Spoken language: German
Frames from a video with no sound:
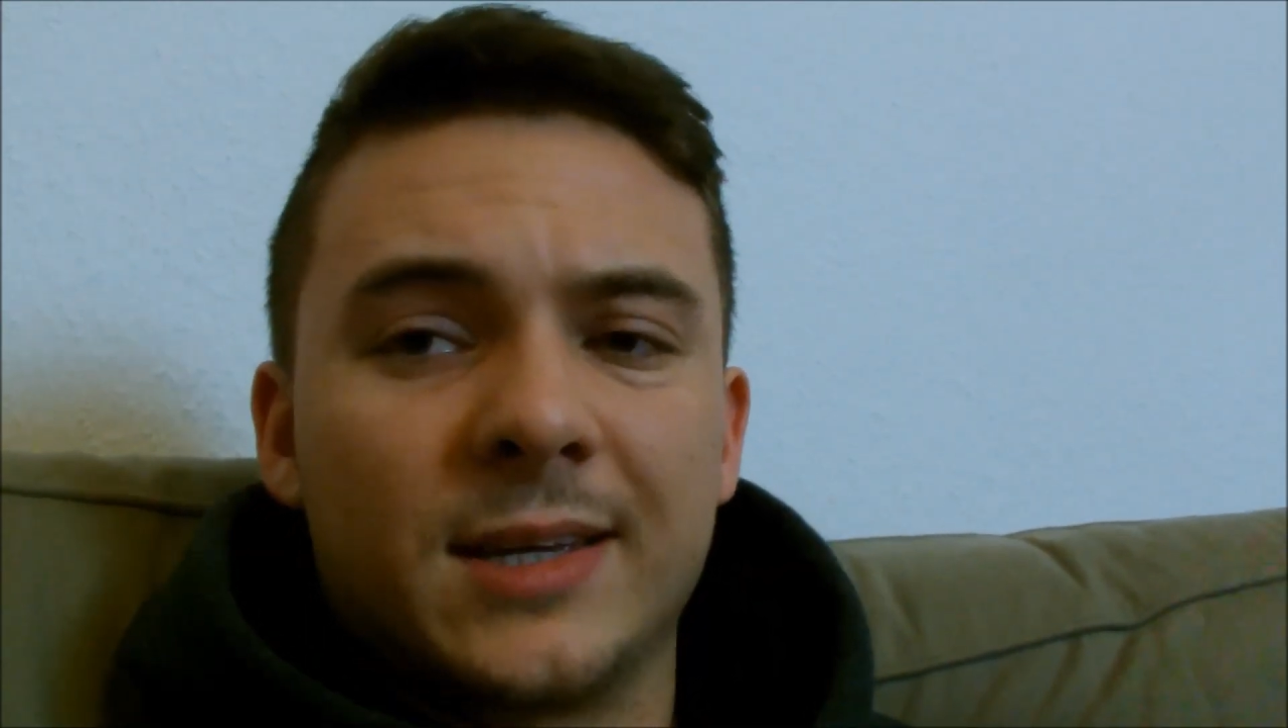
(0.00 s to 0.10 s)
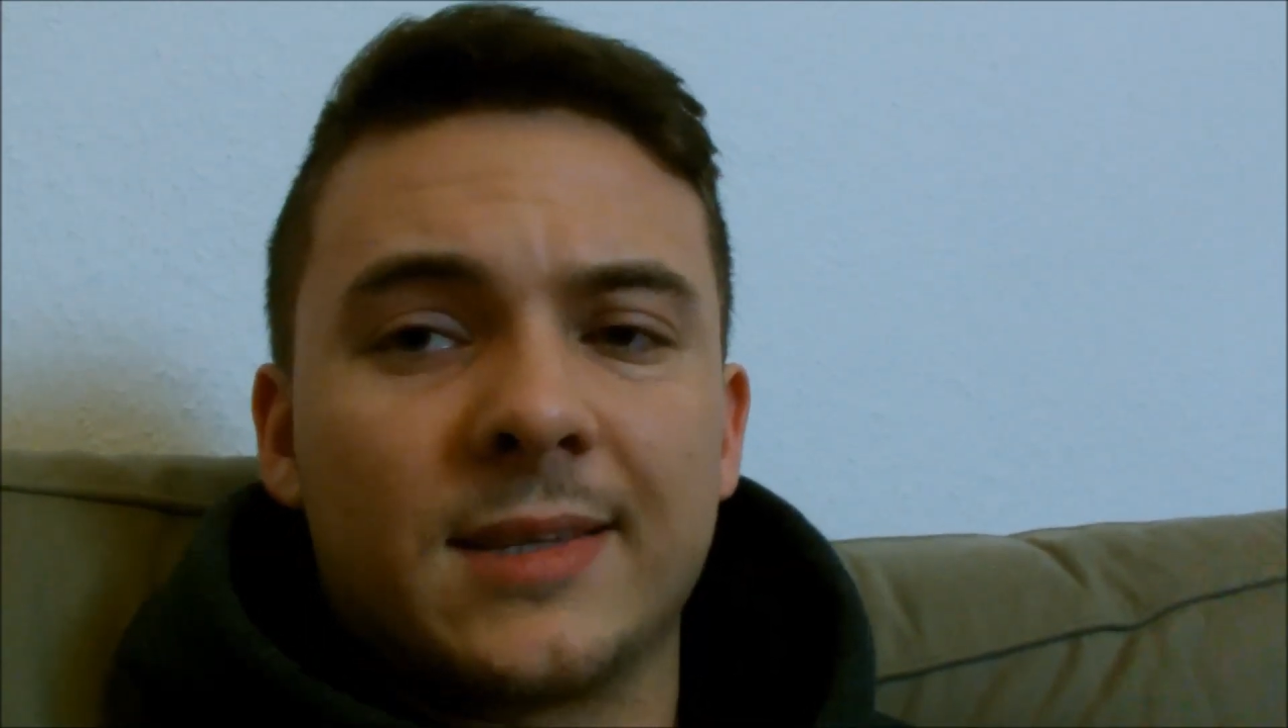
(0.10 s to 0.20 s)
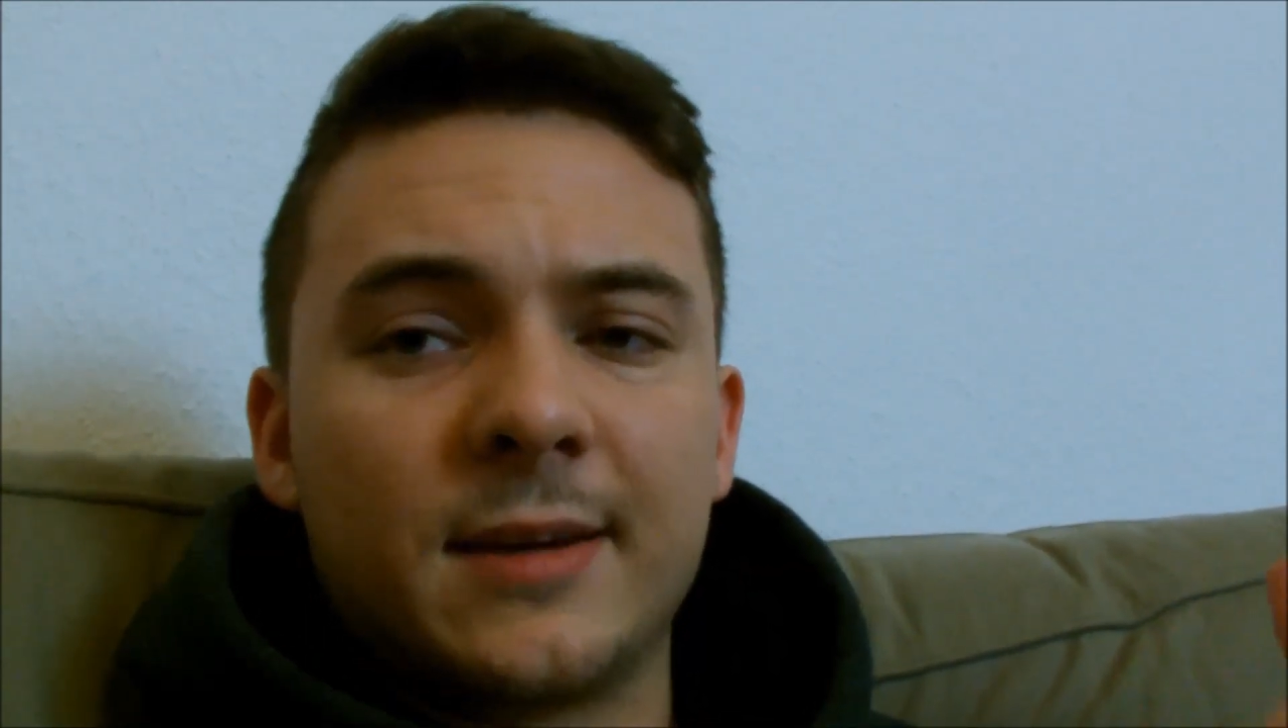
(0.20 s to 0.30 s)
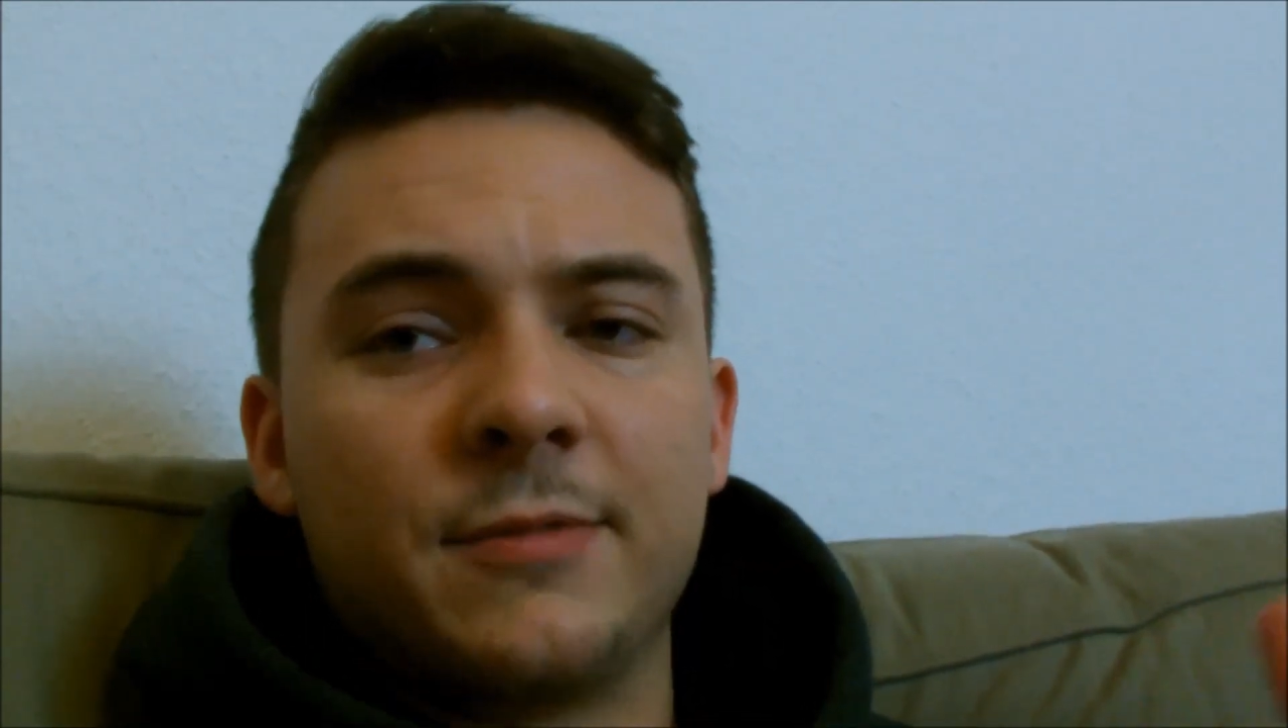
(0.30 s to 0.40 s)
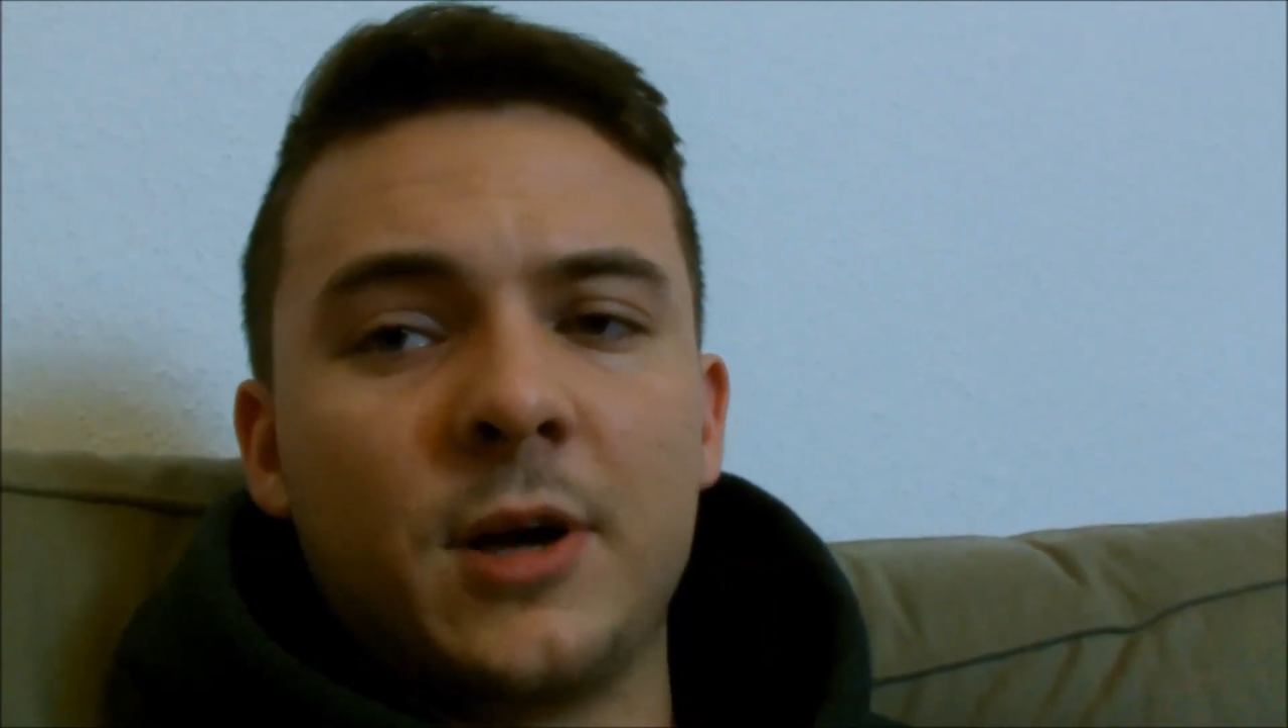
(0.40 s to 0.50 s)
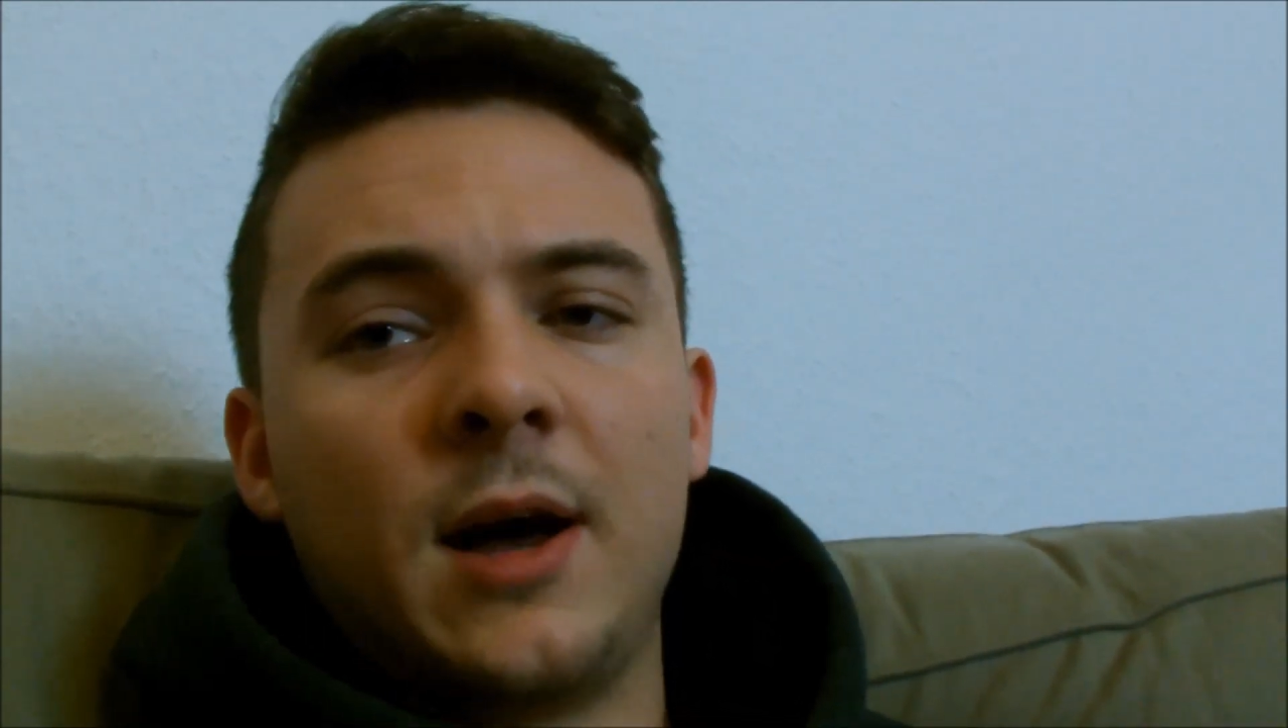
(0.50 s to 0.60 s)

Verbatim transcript: kriege dafür